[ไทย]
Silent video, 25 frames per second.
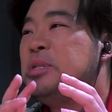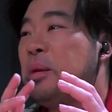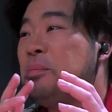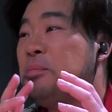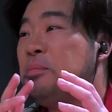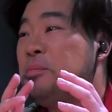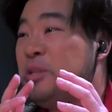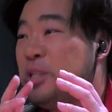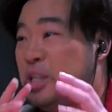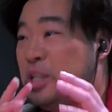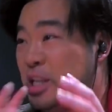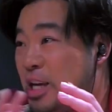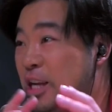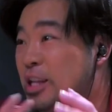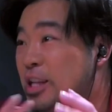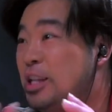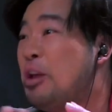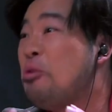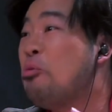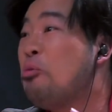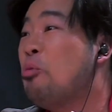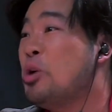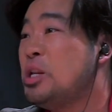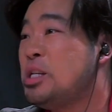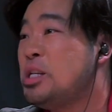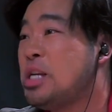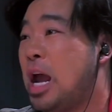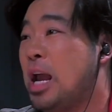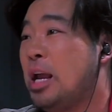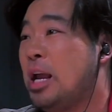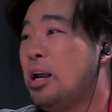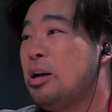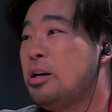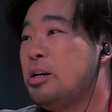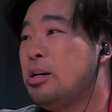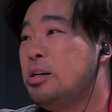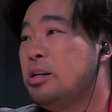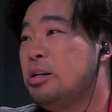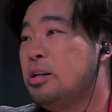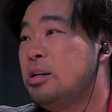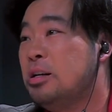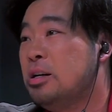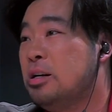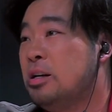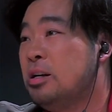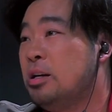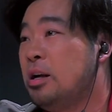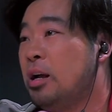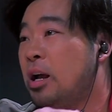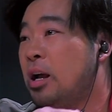จับจี๊ดในหัวใจก็คือ
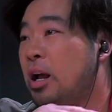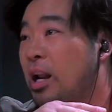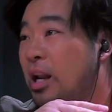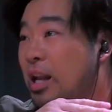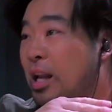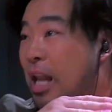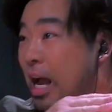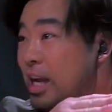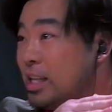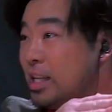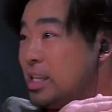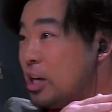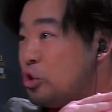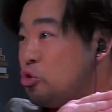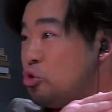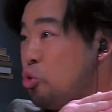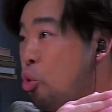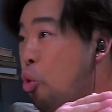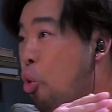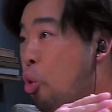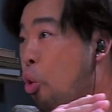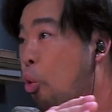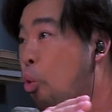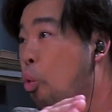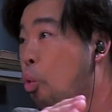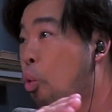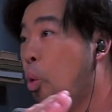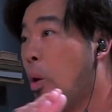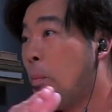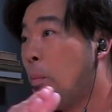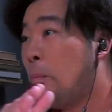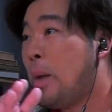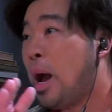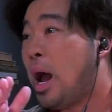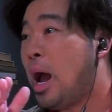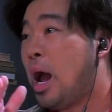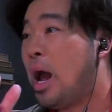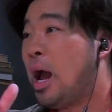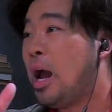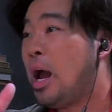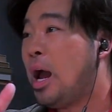หลังจากช่วงหกขวบมา